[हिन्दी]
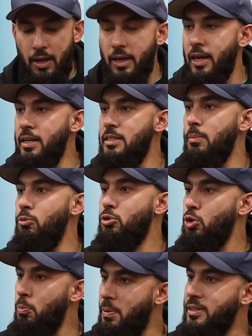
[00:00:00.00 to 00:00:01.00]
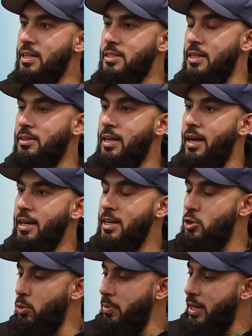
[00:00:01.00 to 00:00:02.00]
लेकिन जब उसको पता चलता है
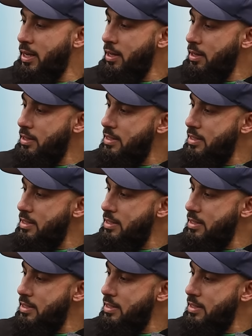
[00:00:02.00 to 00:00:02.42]
कि जो मेरा